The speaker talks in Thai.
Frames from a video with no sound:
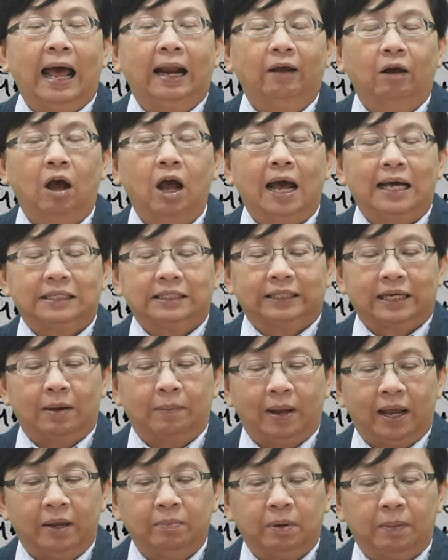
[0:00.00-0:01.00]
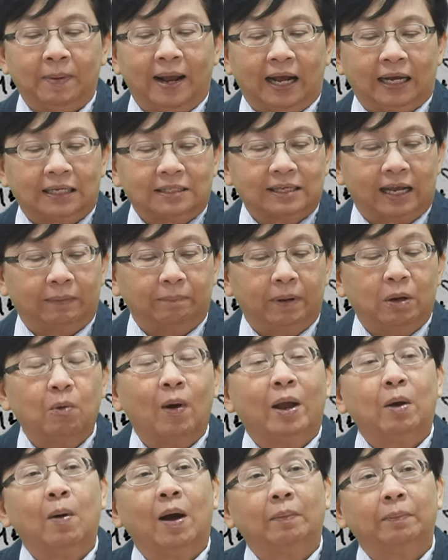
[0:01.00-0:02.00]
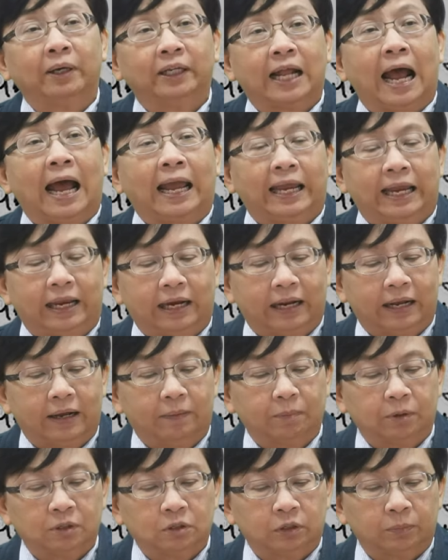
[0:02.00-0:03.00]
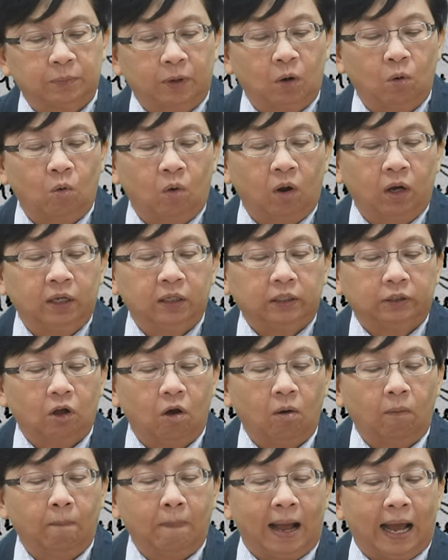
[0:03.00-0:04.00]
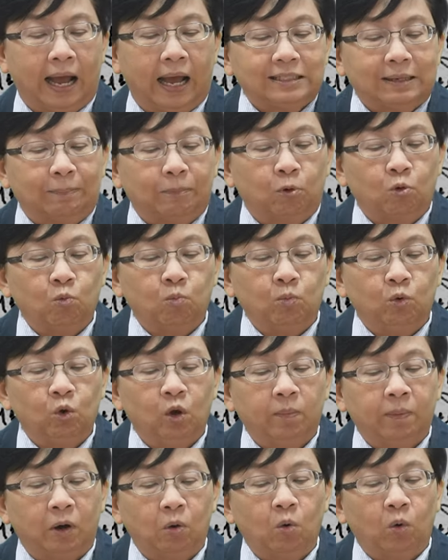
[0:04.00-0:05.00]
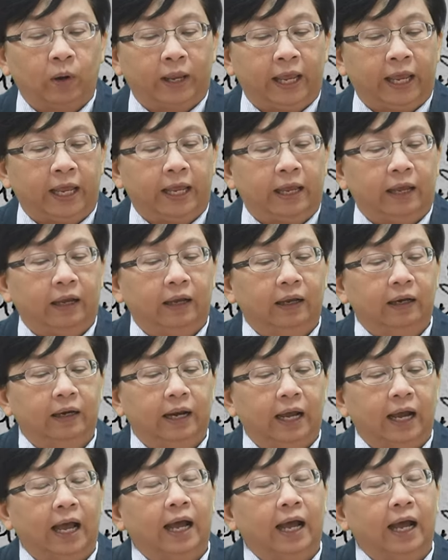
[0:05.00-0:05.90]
แล้วก็อาจจะทำให้พระมหากษัตริย์ไม่ไว้วางพระทัยนะคะเพราะฉะนั้นพระองค์ก็เลยต้องมาจับกลุ่มด้วยพระองค์เองนะ